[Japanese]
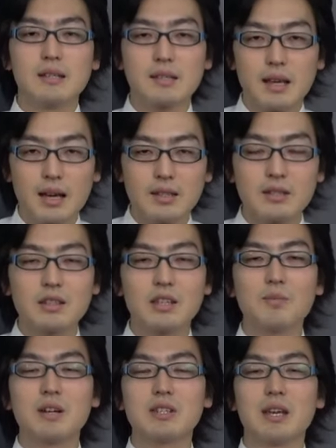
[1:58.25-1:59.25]
さあ、続
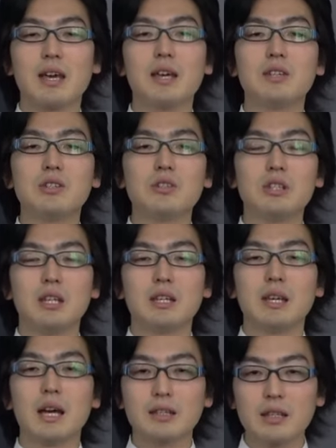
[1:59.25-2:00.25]
きまして演習に
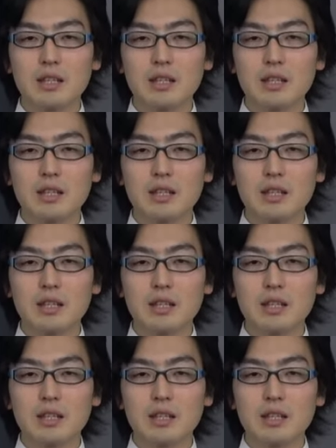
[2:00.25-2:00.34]
やっ